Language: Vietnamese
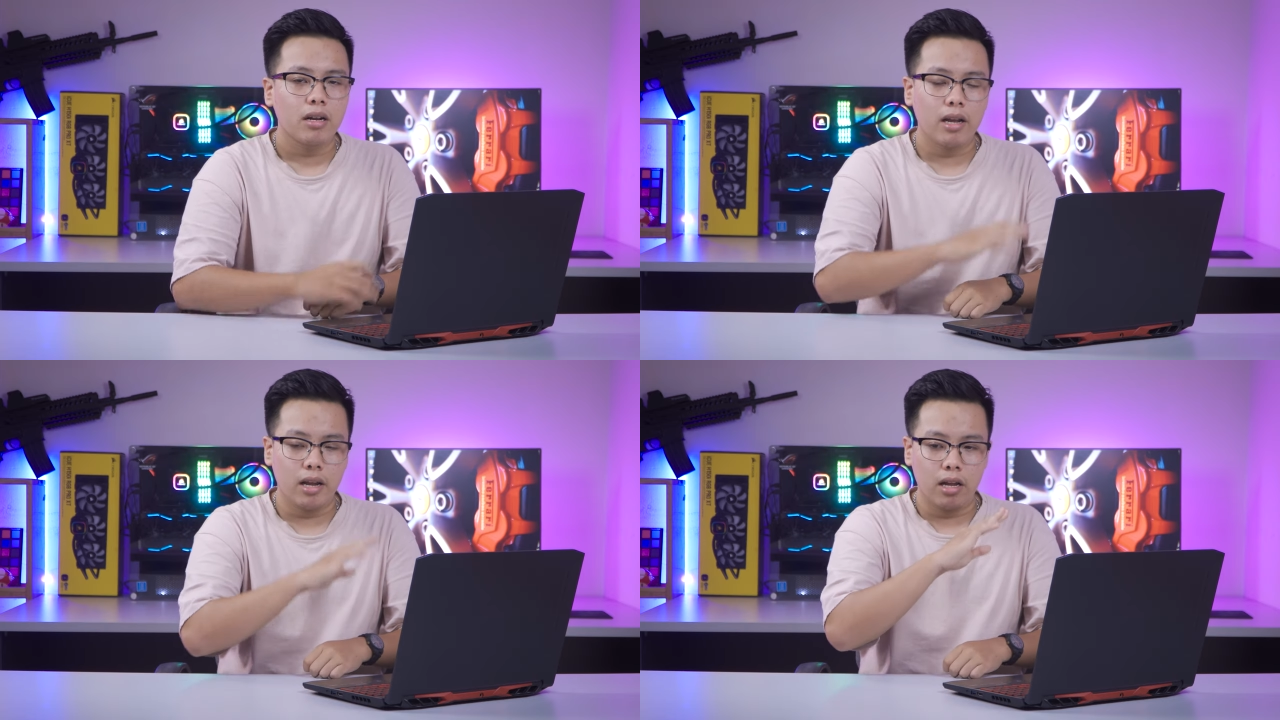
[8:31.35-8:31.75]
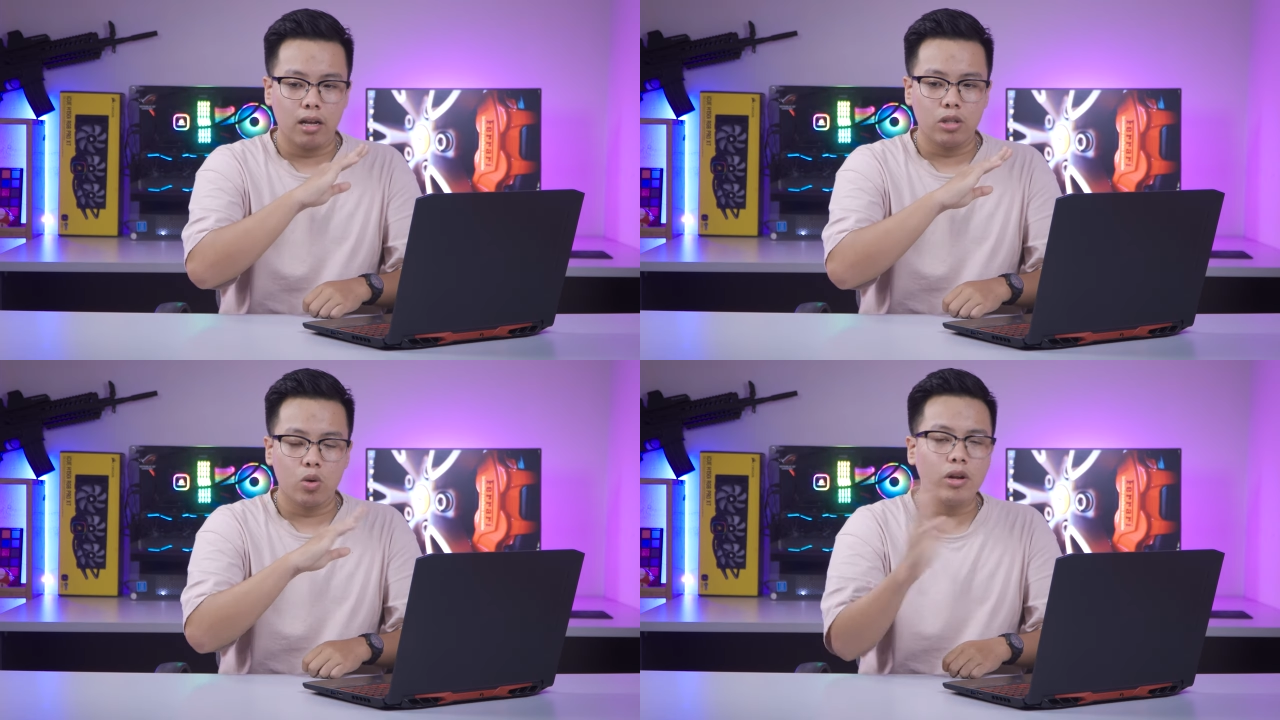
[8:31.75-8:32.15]

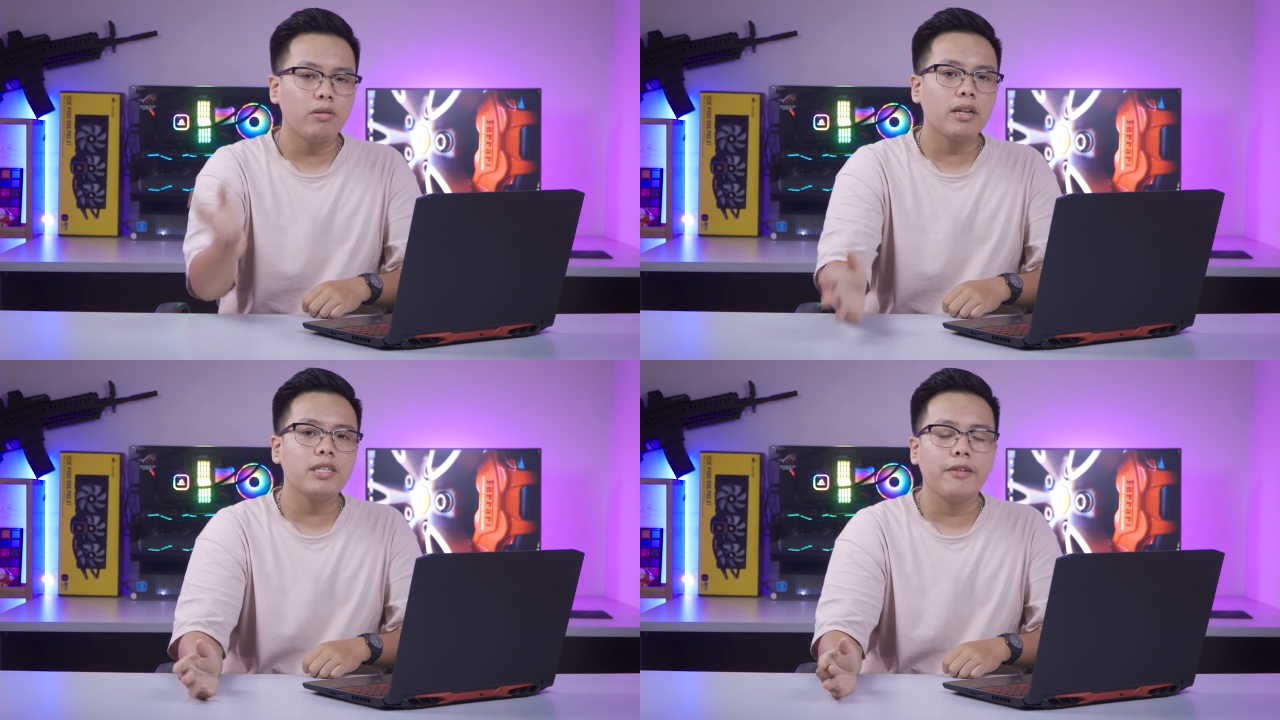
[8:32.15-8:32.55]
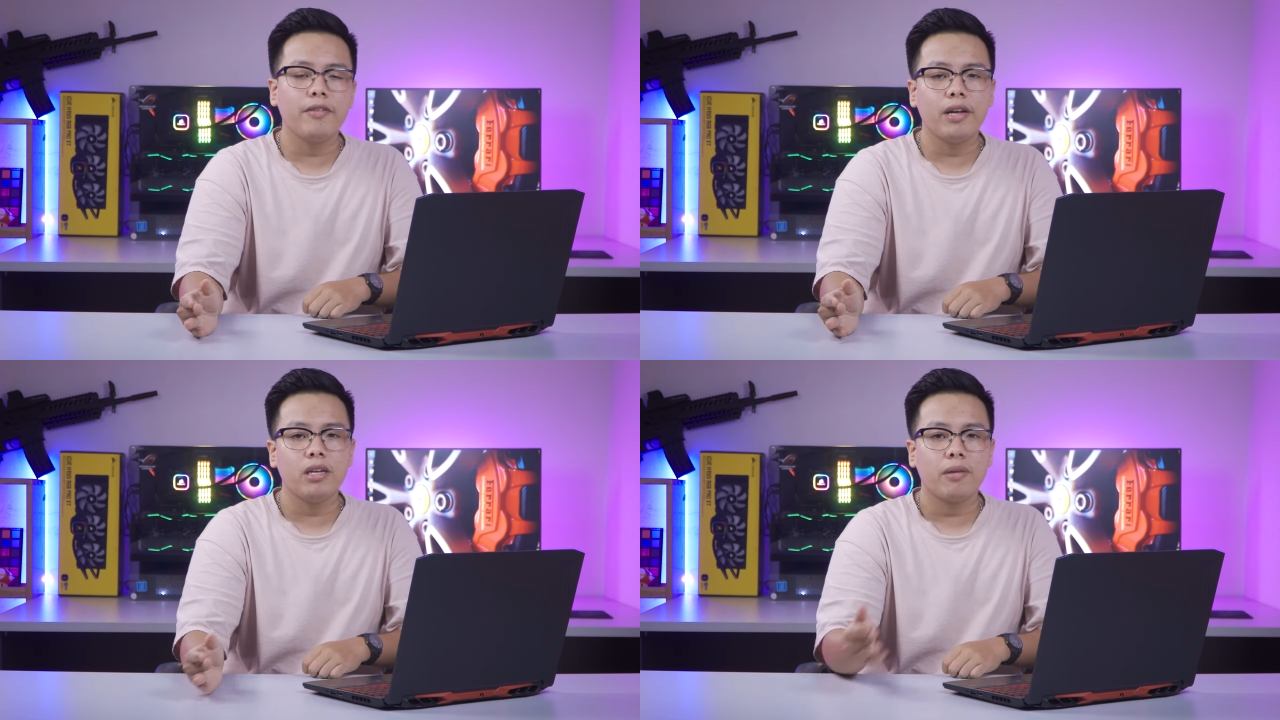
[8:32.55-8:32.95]
để tối ưu nhất chi
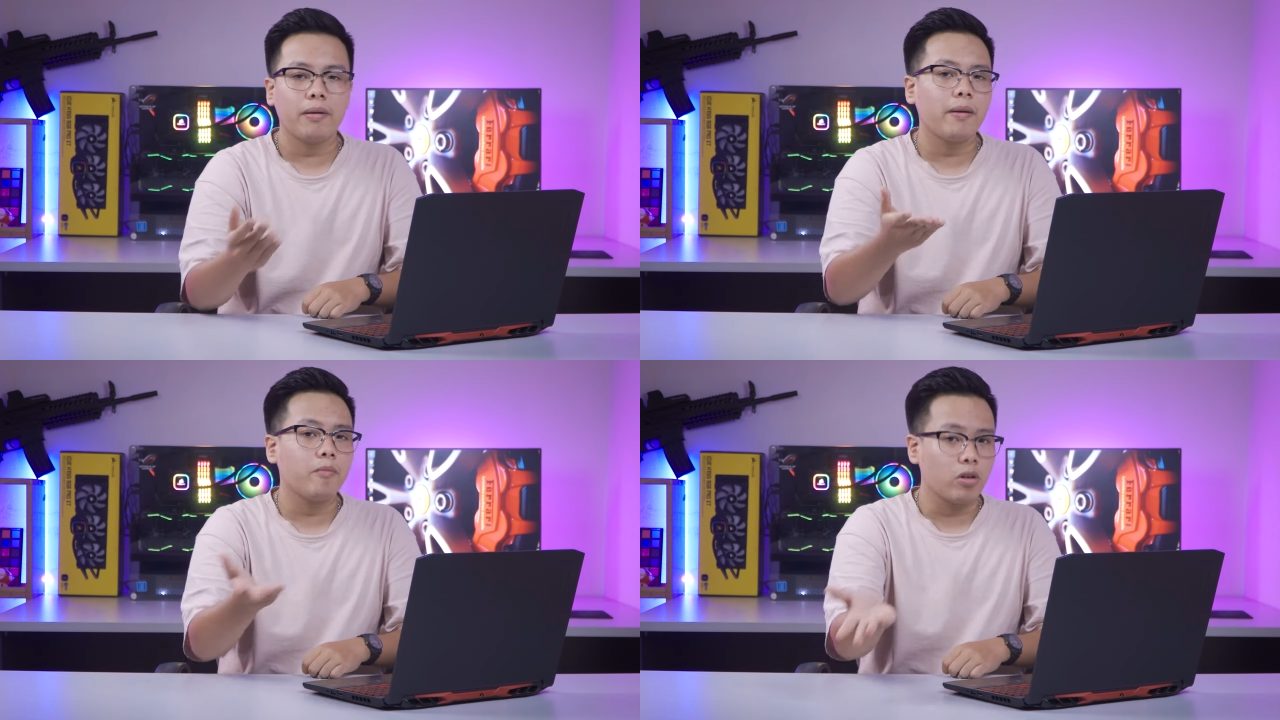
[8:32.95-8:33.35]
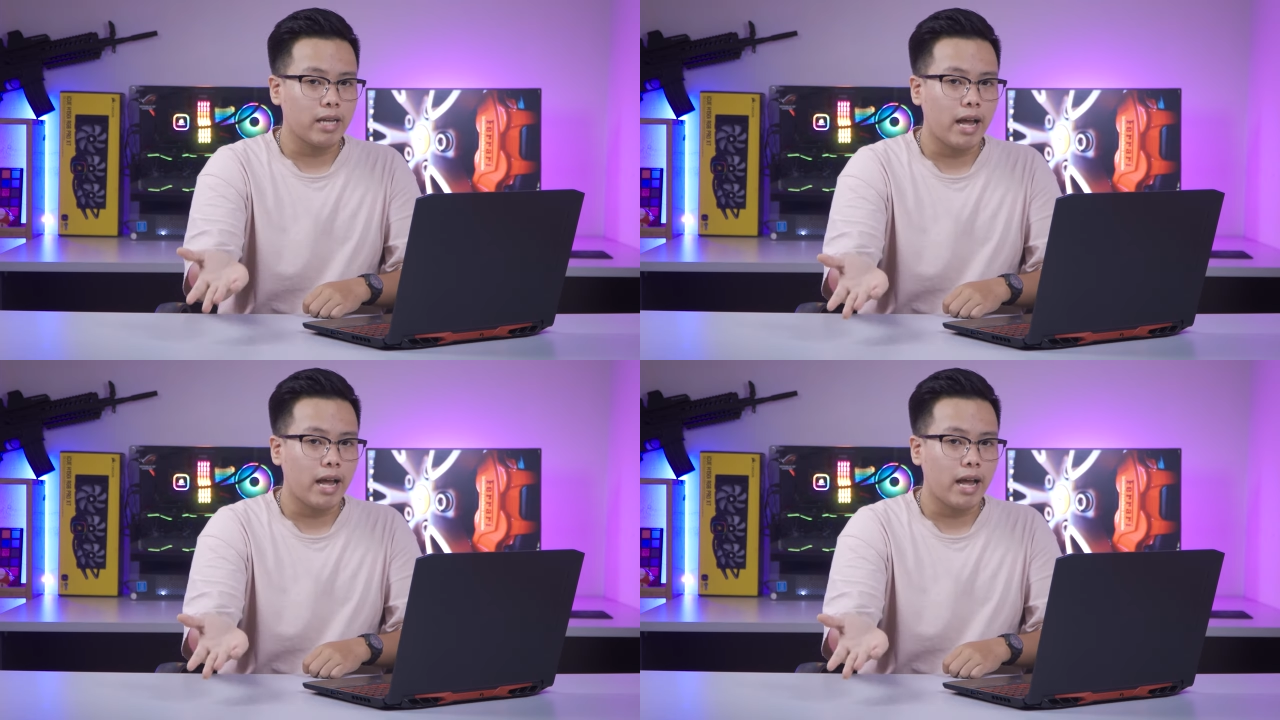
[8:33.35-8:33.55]
phí mà các bạn bỏ